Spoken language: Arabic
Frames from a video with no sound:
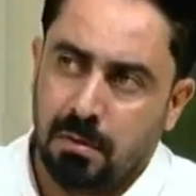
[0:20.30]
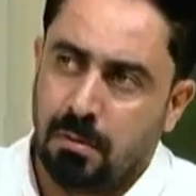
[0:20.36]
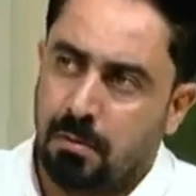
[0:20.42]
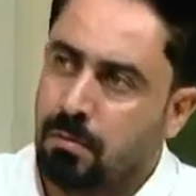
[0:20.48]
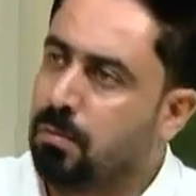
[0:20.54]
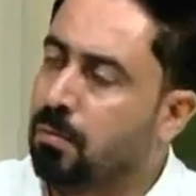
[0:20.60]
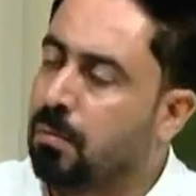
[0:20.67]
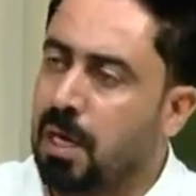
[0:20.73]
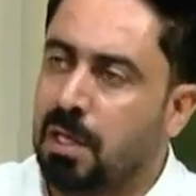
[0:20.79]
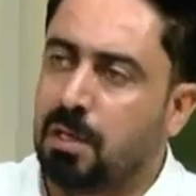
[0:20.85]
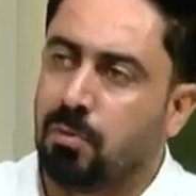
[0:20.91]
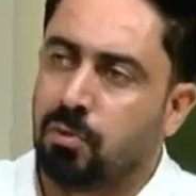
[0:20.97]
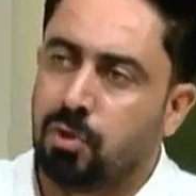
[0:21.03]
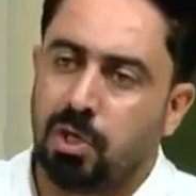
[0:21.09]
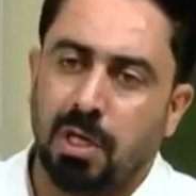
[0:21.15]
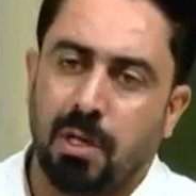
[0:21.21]
ما عنده
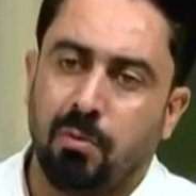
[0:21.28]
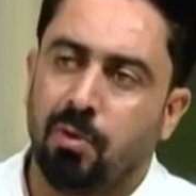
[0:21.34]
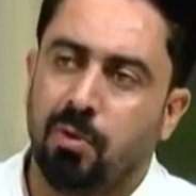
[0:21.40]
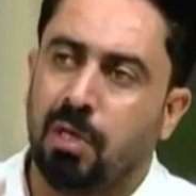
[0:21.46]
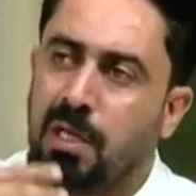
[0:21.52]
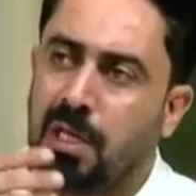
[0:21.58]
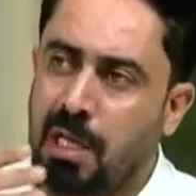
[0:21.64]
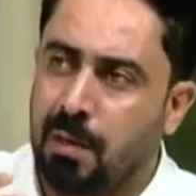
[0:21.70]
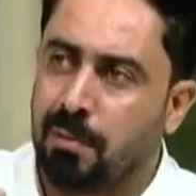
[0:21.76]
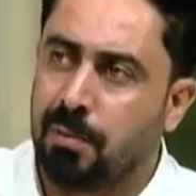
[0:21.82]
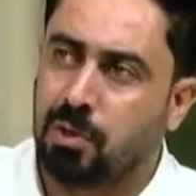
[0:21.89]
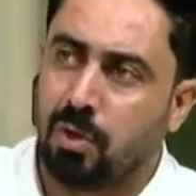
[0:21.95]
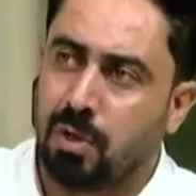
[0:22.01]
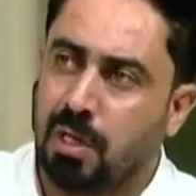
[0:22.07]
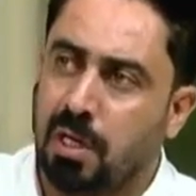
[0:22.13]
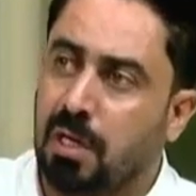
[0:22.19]
مشكله ممكن تلعبه
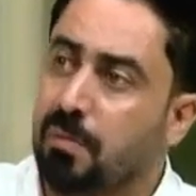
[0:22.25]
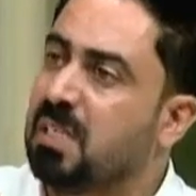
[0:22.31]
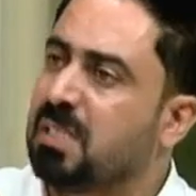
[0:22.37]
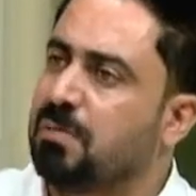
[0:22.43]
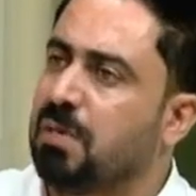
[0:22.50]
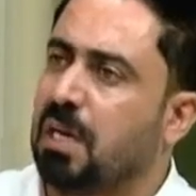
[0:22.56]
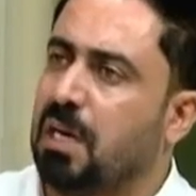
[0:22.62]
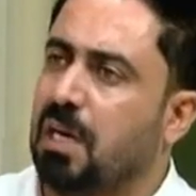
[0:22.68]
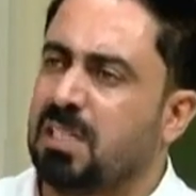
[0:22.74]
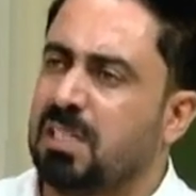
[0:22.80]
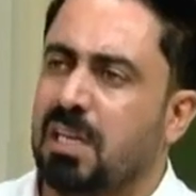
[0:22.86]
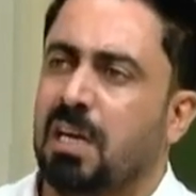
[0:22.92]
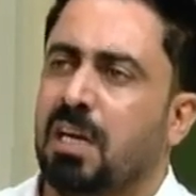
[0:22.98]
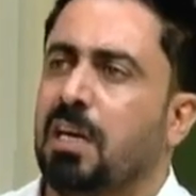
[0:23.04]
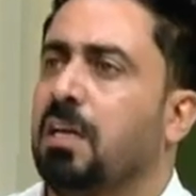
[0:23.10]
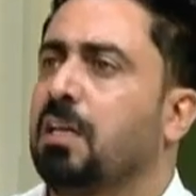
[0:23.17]
شوط ثاني بس ميرخاص
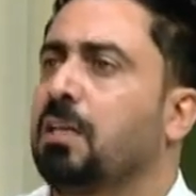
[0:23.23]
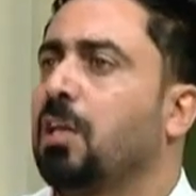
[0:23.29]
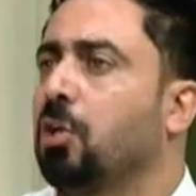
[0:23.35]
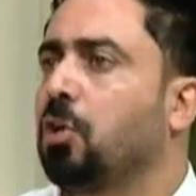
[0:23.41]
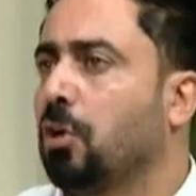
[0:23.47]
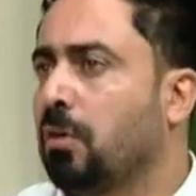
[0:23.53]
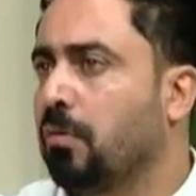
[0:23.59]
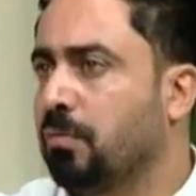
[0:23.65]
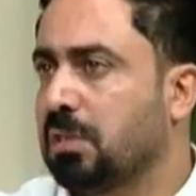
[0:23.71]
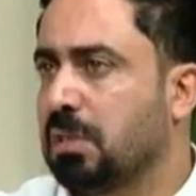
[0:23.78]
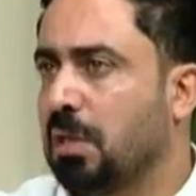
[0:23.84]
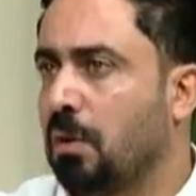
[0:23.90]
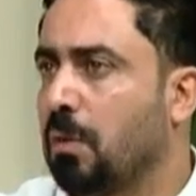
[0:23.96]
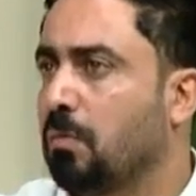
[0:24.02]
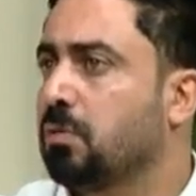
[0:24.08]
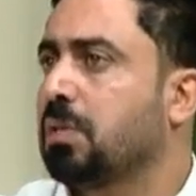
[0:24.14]
انت تعرف
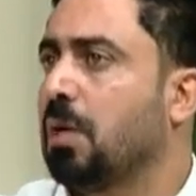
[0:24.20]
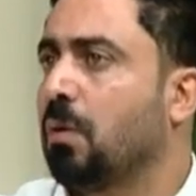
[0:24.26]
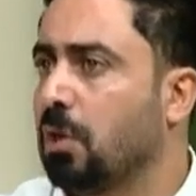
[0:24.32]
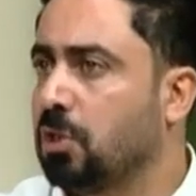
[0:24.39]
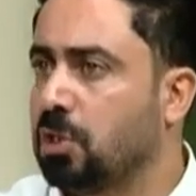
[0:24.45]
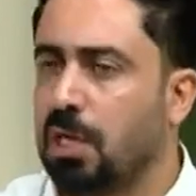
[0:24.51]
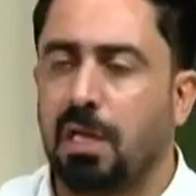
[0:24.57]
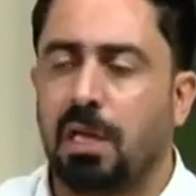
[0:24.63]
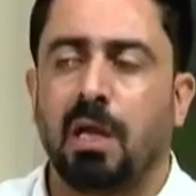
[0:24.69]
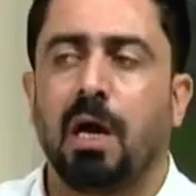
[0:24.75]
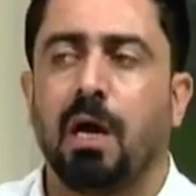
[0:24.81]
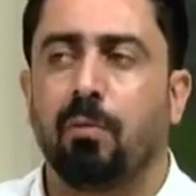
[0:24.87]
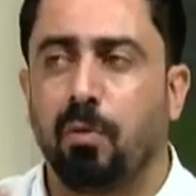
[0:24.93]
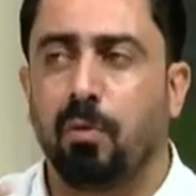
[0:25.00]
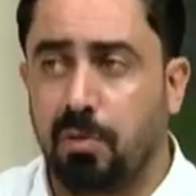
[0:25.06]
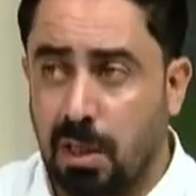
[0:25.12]
مستواه مستواه جيد لاعب
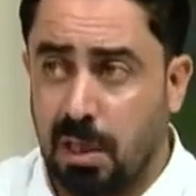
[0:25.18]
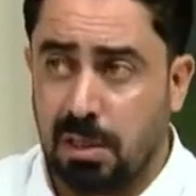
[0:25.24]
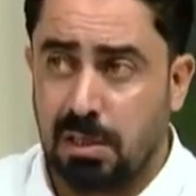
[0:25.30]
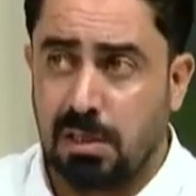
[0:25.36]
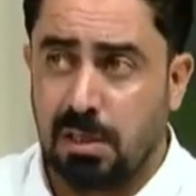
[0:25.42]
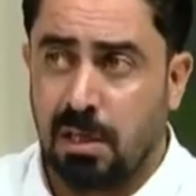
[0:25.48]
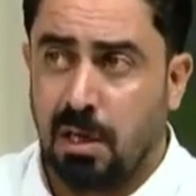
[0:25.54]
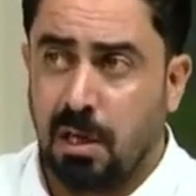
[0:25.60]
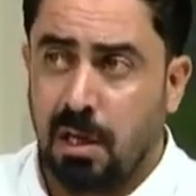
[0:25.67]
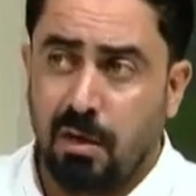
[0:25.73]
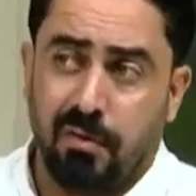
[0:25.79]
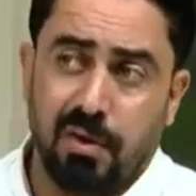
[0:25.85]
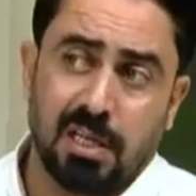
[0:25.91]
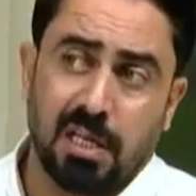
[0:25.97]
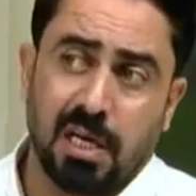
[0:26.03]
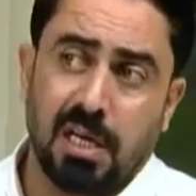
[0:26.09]
ممتاز
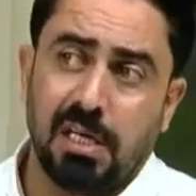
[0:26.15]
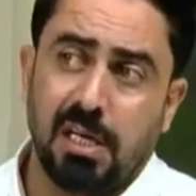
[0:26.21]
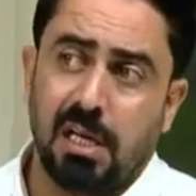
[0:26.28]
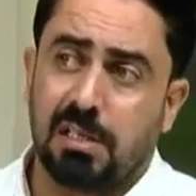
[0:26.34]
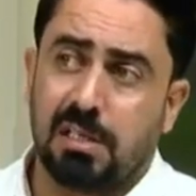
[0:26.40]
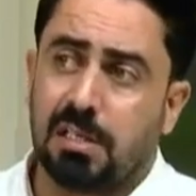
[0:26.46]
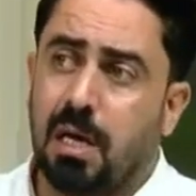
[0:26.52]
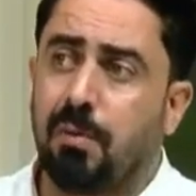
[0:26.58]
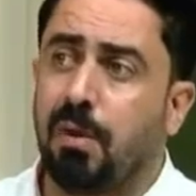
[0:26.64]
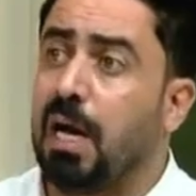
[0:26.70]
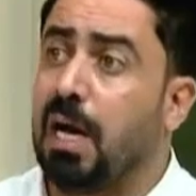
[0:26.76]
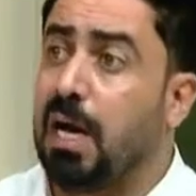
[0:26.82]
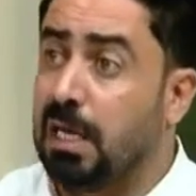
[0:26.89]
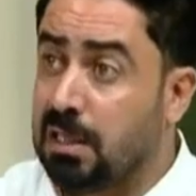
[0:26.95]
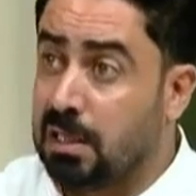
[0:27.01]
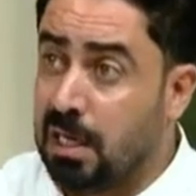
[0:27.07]
الفتره
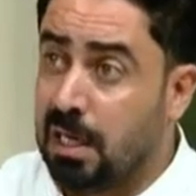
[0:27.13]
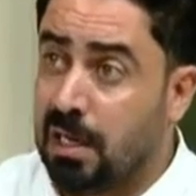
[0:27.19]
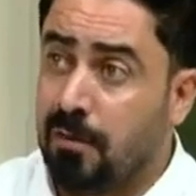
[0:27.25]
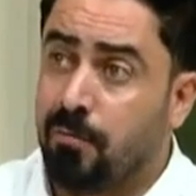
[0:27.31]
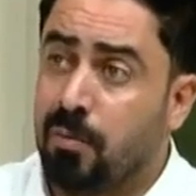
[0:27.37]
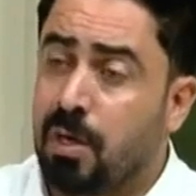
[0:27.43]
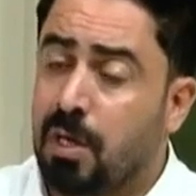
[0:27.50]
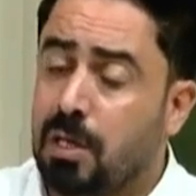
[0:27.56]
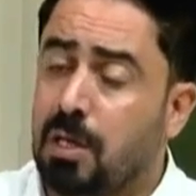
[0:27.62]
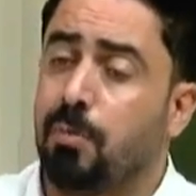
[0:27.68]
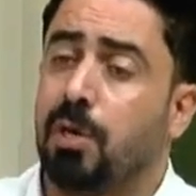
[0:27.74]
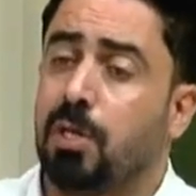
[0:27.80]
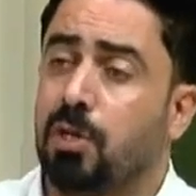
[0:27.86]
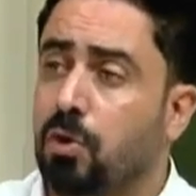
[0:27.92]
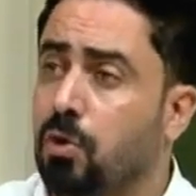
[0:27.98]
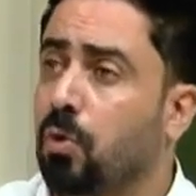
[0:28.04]
السابقه ادى
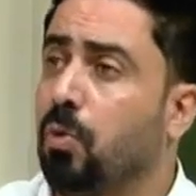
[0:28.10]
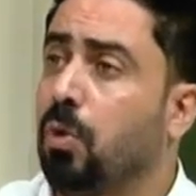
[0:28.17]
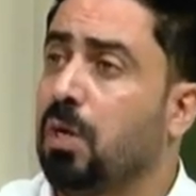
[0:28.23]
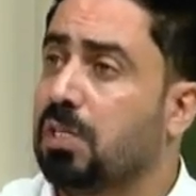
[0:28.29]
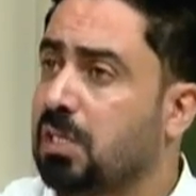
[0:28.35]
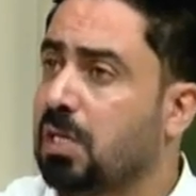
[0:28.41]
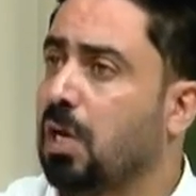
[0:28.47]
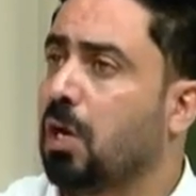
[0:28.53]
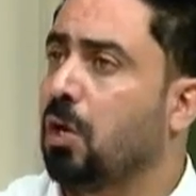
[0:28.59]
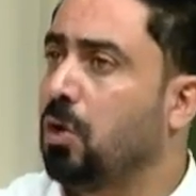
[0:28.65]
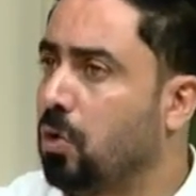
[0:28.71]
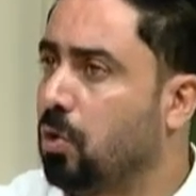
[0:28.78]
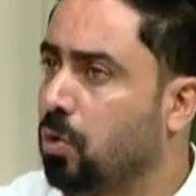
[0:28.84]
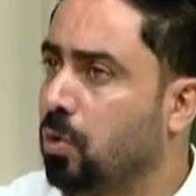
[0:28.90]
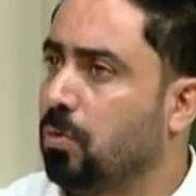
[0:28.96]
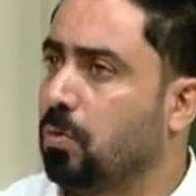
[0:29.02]
ثبت انه هو يستحق انه
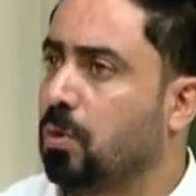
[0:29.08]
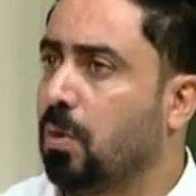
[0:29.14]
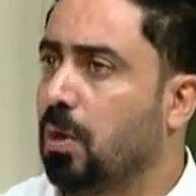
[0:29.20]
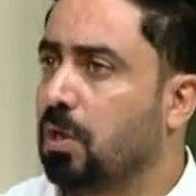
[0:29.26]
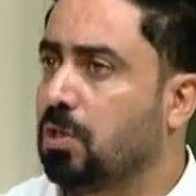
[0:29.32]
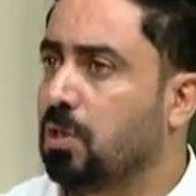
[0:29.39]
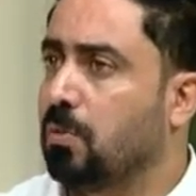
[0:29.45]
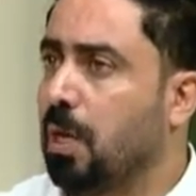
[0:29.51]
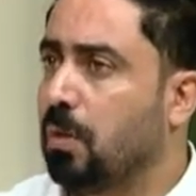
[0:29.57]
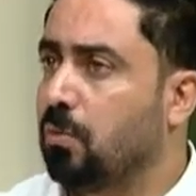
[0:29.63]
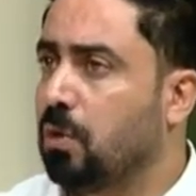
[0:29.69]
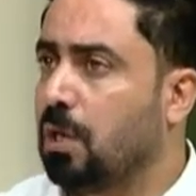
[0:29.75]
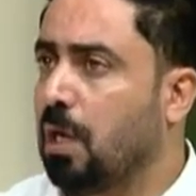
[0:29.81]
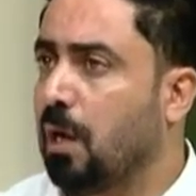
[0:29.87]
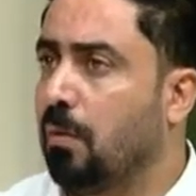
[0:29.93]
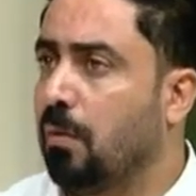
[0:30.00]
يكون متواجد مع
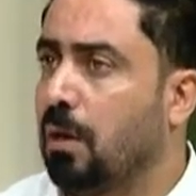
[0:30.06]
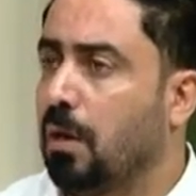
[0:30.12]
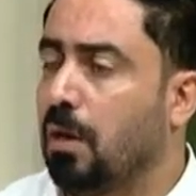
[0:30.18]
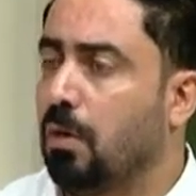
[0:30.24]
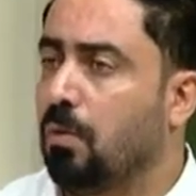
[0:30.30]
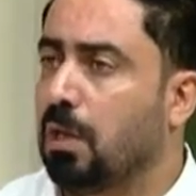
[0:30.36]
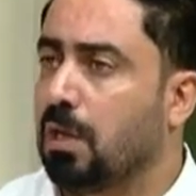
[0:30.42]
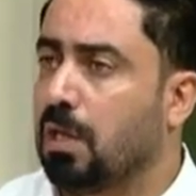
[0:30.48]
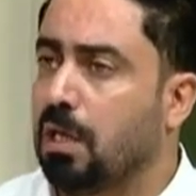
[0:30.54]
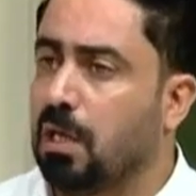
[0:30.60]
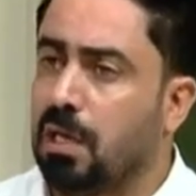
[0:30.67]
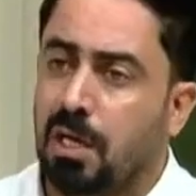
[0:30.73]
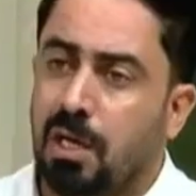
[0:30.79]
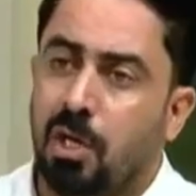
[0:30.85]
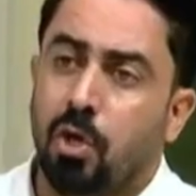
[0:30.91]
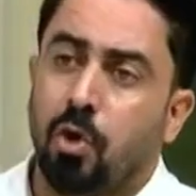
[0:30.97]
المنتخب الوطني
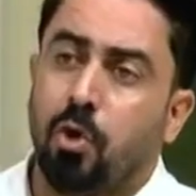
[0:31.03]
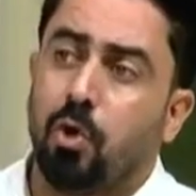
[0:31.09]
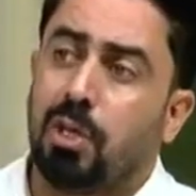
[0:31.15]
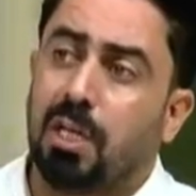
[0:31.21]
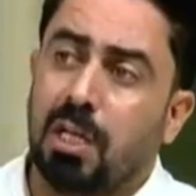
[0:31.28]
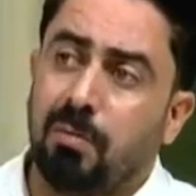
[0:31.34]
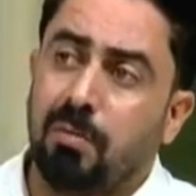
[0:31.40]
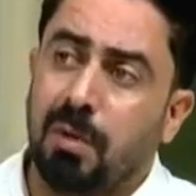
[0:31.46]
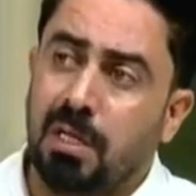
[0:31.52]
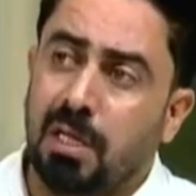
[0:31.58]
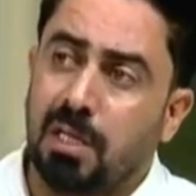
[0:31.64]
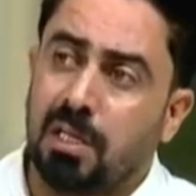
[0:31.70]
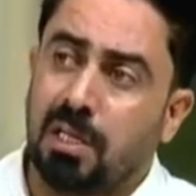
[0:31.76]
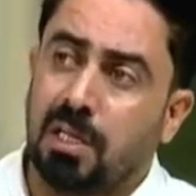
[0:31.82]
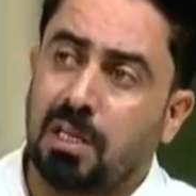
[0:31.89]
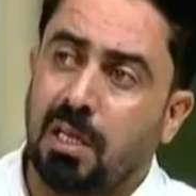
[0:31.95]
كنت اتمنى
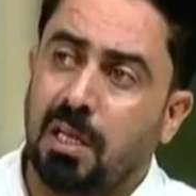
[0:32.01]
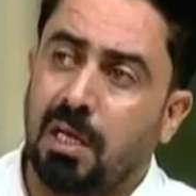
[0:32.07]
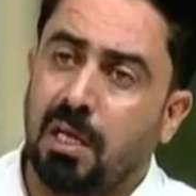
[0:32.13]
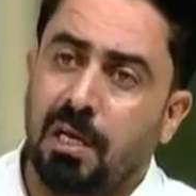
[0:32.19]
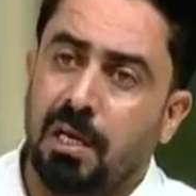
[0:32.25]
تعطي